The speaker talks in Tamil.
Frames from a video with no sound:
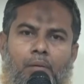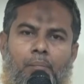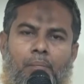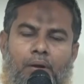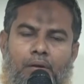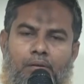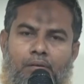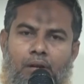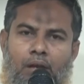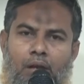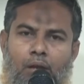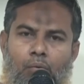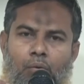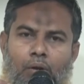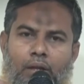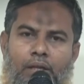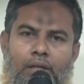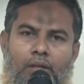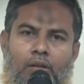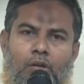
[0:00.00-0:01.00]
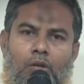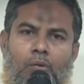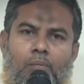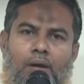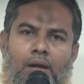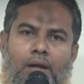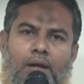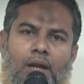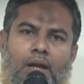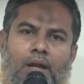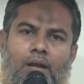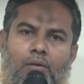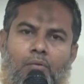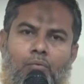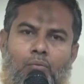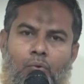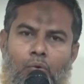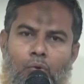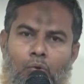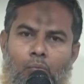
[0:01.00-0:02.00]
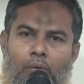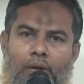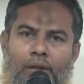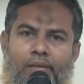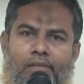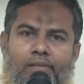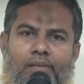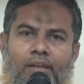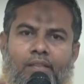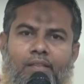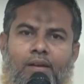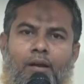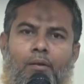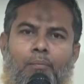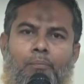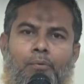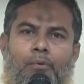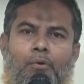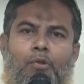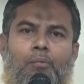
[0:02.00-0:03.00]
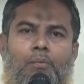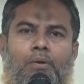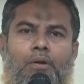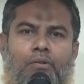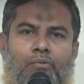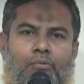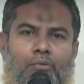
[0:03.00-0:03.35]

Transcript: பற்றாக்குறை இருக்குமானால் ஒரு முறை செய்தால் போதும் என்று